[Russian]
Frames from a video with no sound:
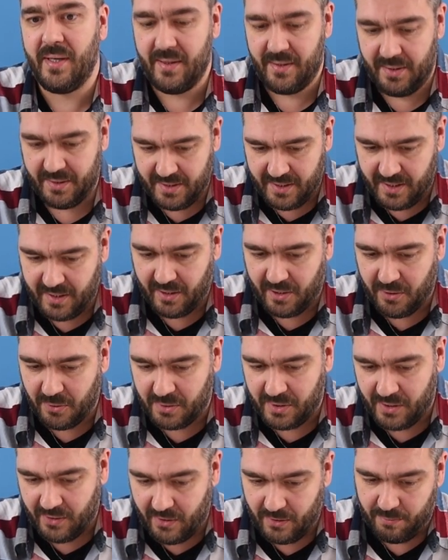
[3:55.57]
Это действительно
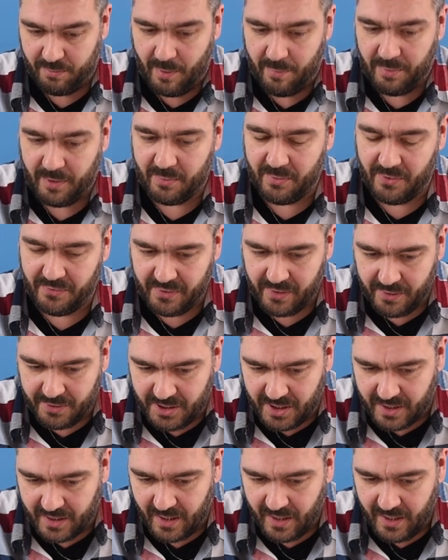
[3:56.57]
круто. Надо попробую
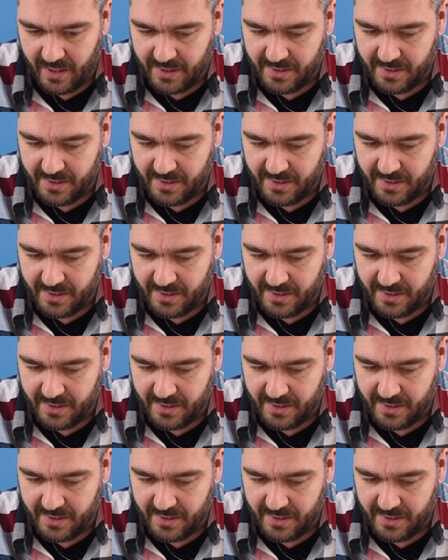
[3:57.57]
включить.